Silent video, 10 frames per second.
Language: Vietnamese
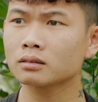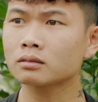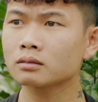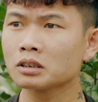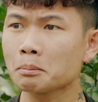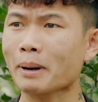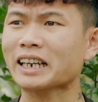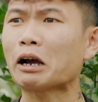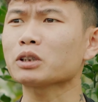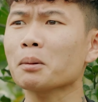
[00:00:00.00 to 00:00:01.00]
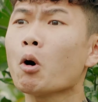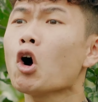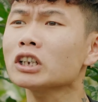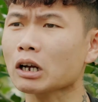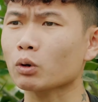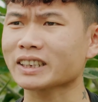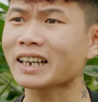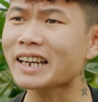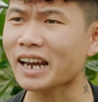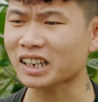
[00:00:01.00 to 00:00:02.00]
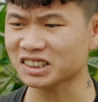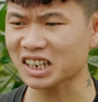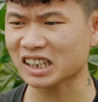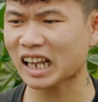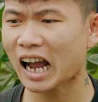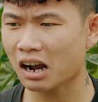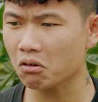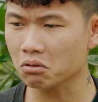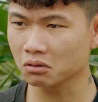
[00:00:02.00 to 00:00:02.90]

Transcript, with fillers: Ừ. mày kêu thế bố tao còn chả nghe được chứ là tao